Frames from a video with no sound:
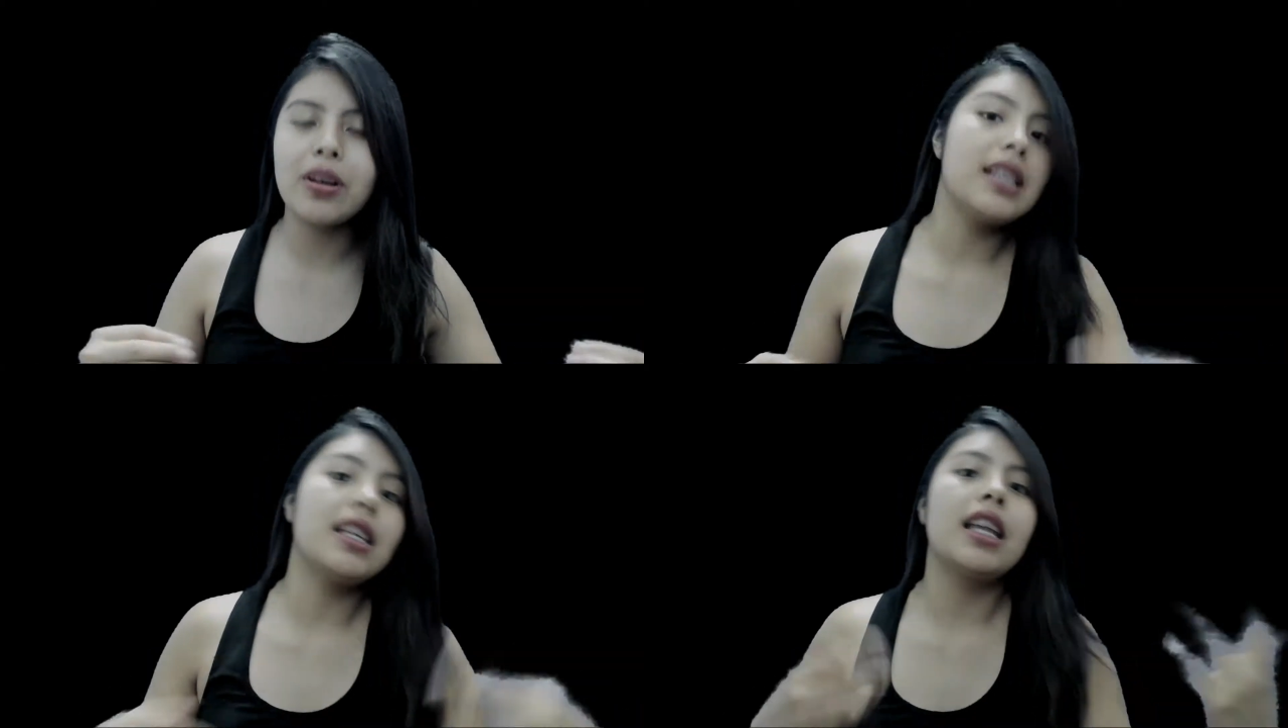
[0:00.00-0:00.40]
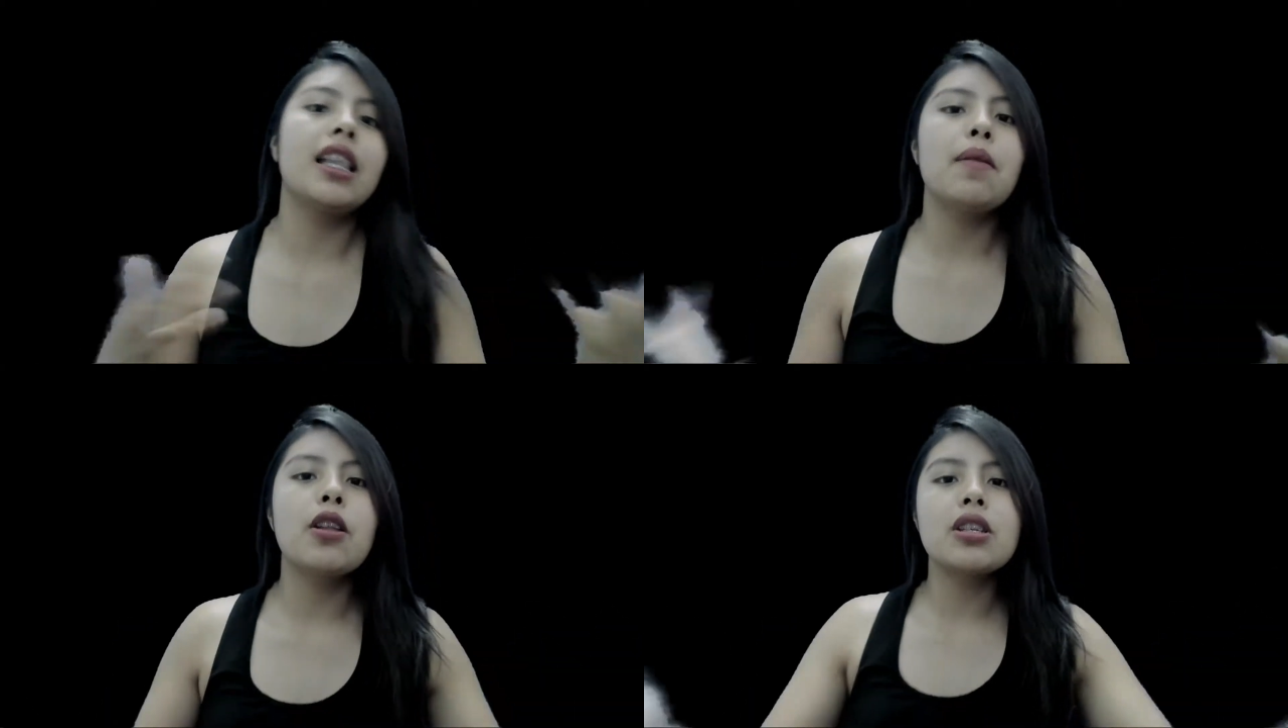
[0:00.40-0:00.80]
El
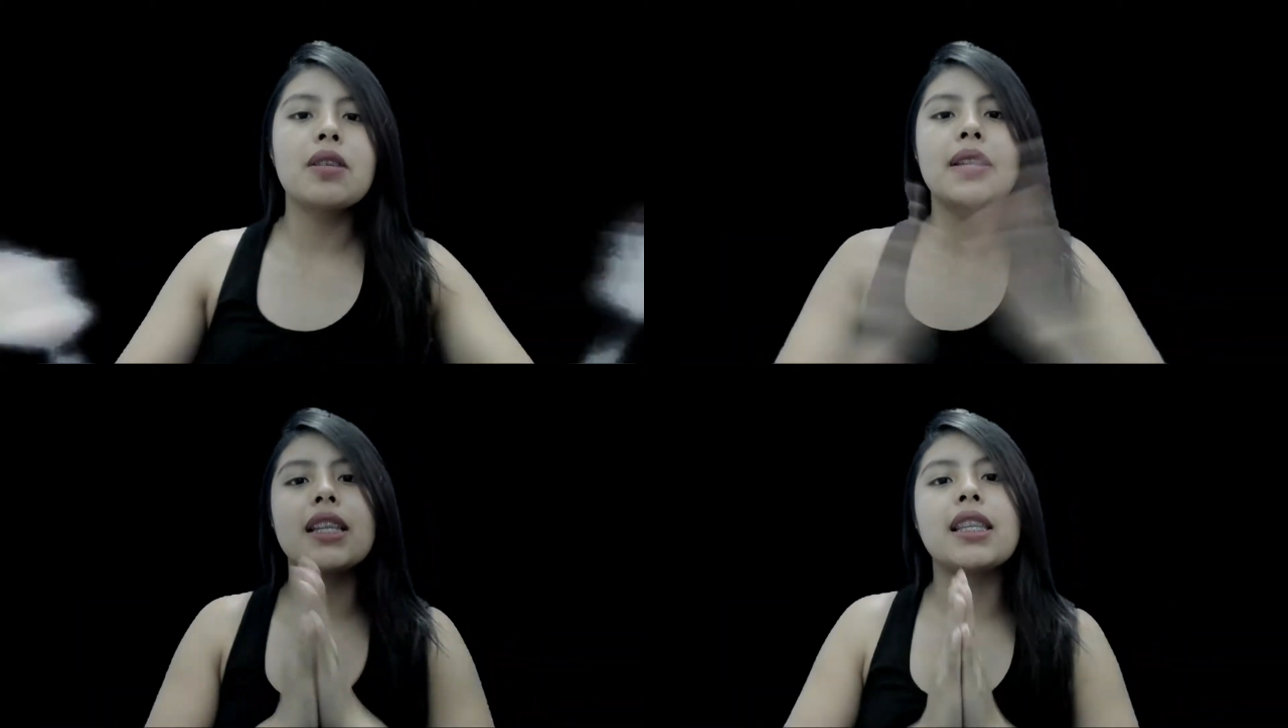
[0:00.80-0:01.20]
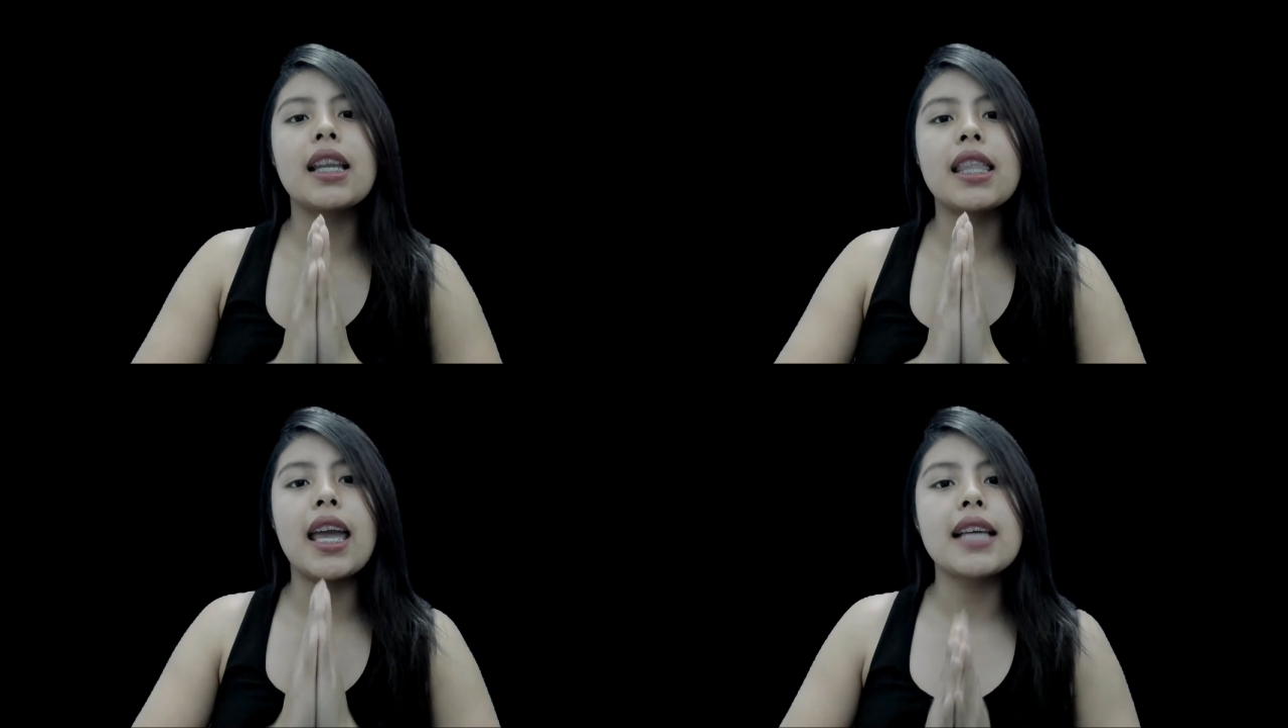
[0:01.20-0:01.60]
siguiente video se va a
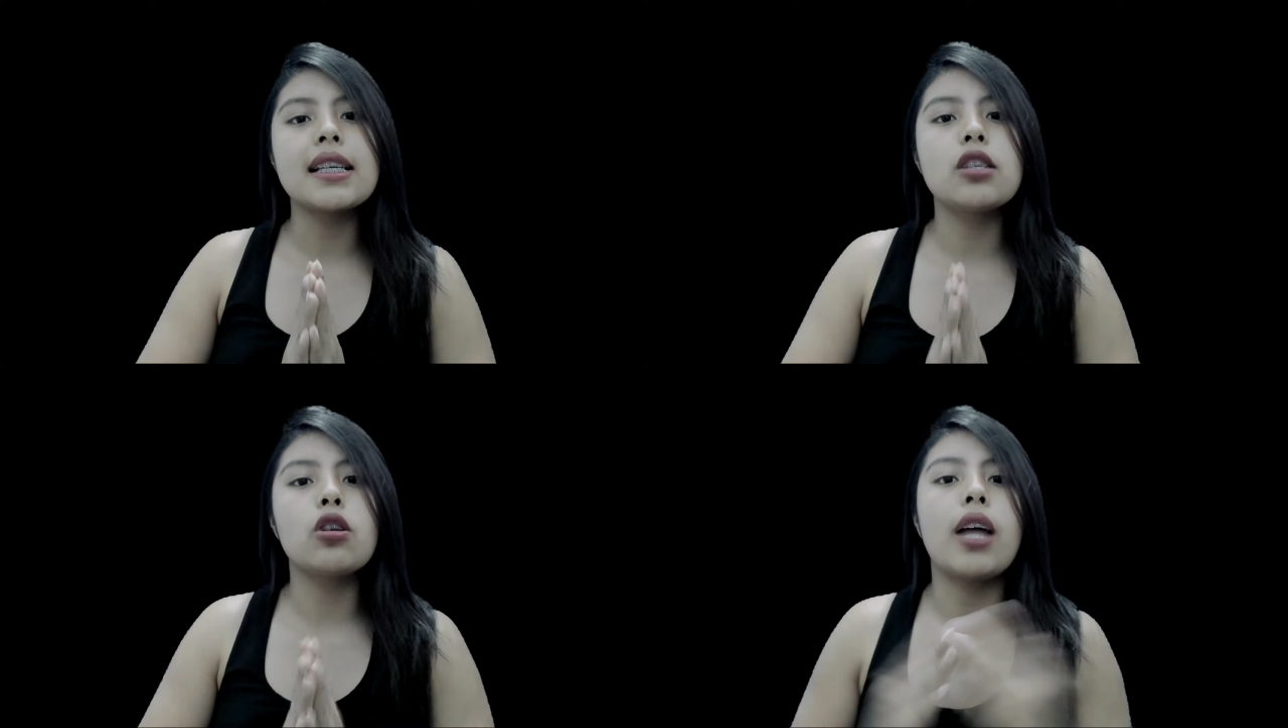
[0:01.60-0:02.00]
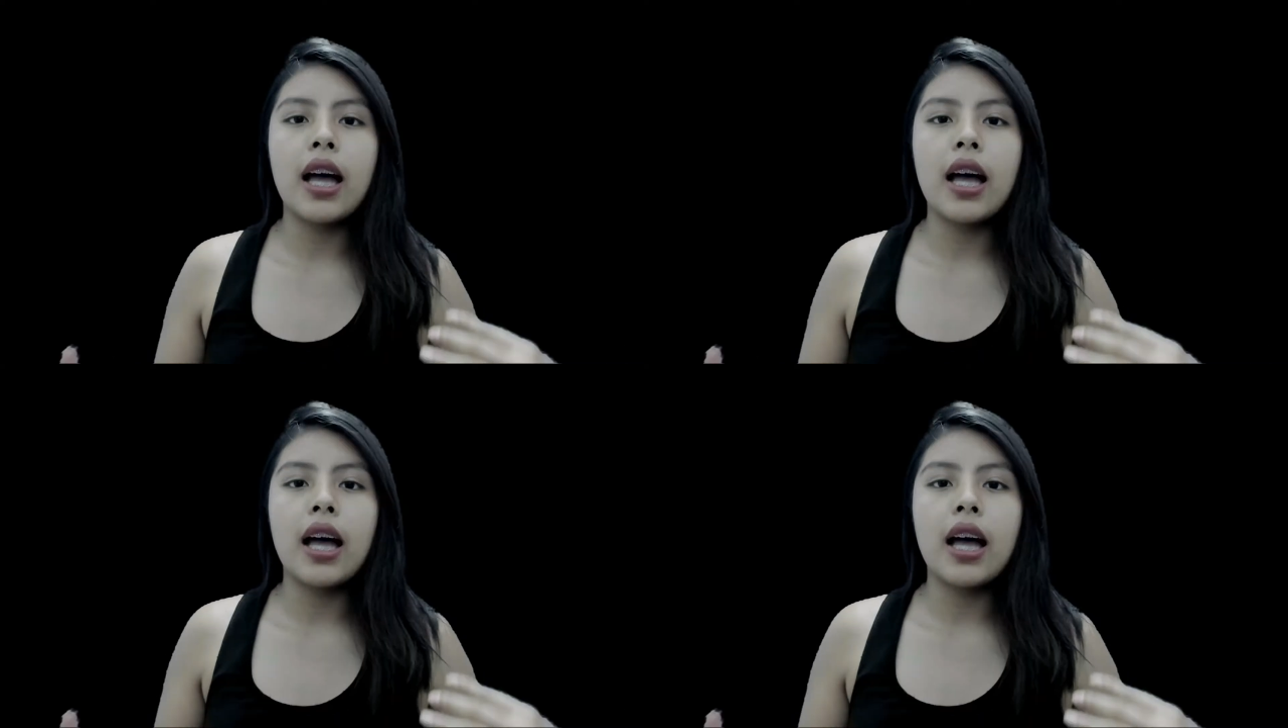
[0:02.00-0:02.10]
tratar de esa historia.